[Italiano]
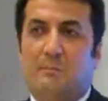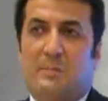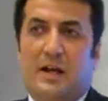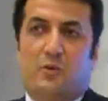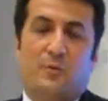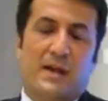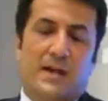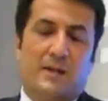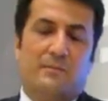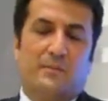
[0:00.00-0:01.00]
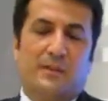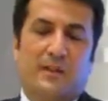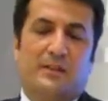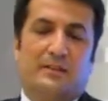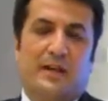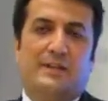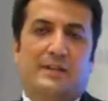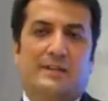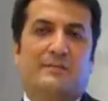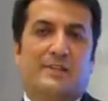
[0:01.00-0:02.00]
ma come ANAP in realtà è
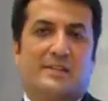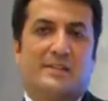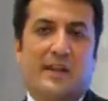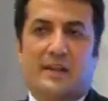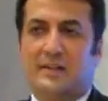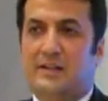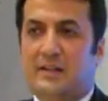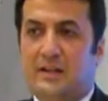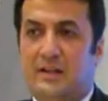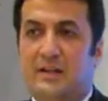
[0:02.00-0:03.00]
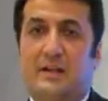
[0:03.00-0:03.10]
da diversi anni che